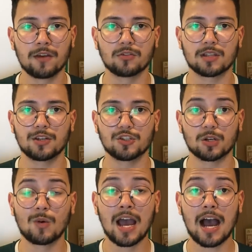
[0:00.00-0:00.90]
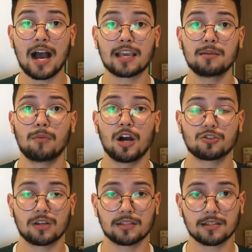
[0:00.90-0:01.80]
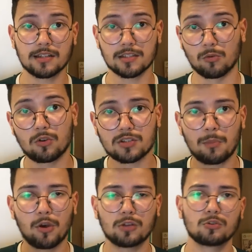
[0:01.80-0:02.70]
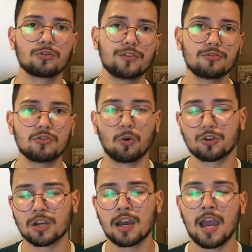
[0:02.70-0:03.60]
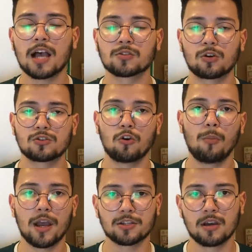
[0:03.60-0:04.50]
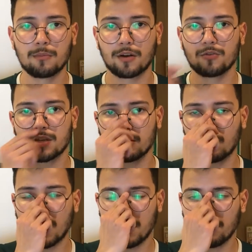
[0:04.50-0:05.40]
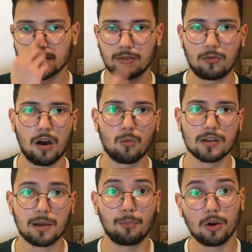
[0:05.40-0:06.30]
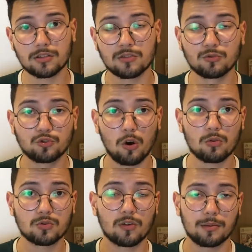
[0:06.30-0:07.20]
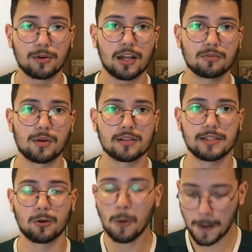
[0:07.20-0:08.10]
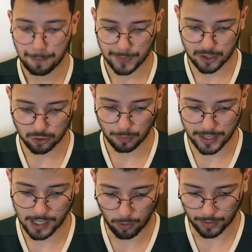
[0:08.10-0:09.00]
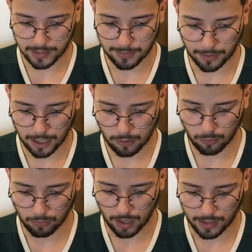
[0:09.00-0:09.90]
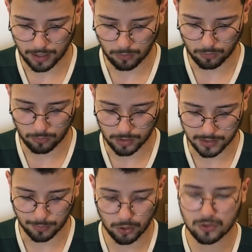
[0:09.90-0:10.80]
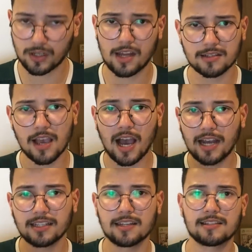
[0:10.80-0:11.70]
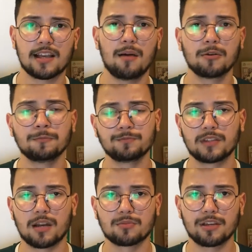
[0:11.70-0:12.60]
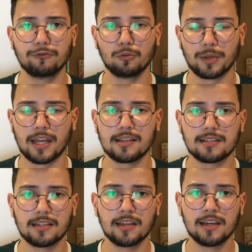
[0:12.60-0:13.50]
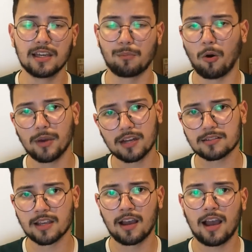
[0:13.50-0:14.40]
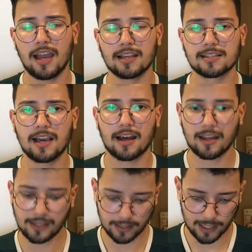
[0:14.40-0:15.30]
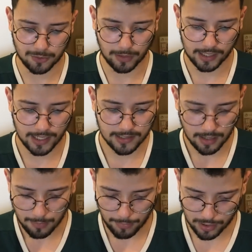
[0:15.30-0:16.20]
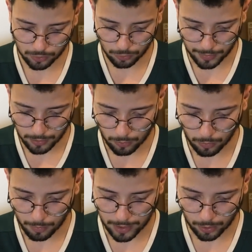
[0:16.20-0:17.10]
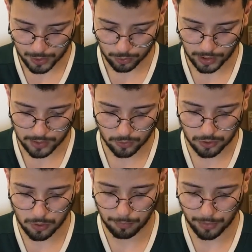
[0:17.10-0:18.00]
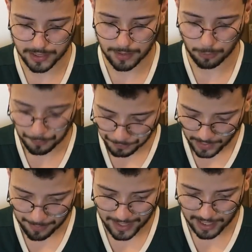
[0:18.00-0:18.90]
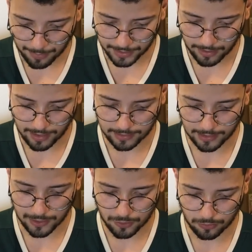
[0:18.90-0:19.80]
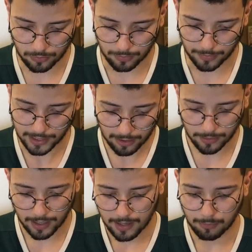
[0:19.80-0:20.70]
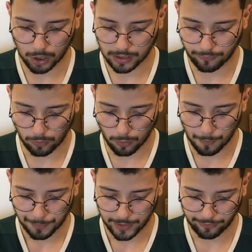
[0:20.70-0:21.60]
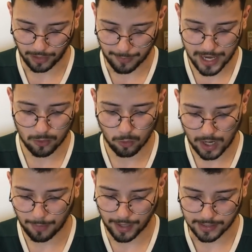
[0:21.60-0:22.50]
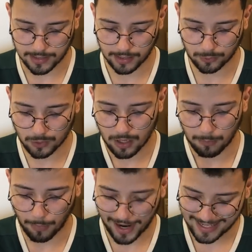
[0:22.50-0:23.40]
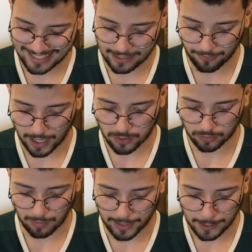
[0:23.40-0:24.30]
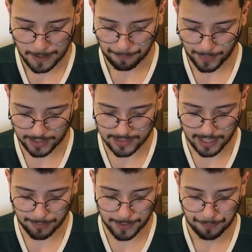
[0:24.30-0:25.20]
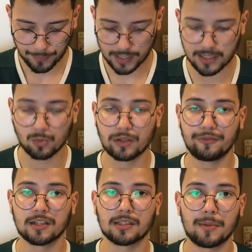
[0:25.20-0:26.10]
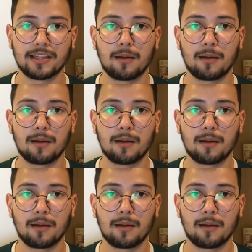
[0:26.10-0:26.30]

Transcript: Vou estar deixando aqui embaixo na descrição. Nosso apoiador do vídeo de hoje é a Sorte Golbet, para você lucrar aí fazendo algumas apostas nos jogos do Campeonato Brasileiro neste domingão, né? Separei aqui algumas boas rodadas. Ainda nesse sábado teremos aí Fluminense e Palmeiras, é, Ceará e Atlético Paranaense, mas no domingo com melhores cotações, como por exemplo América Mineiro e Atlético Mineiro, né? Botafogo e Flamengo, Cuiabá e Santos, Bahia e Vasco também na Série B. Na segunda-feira também tem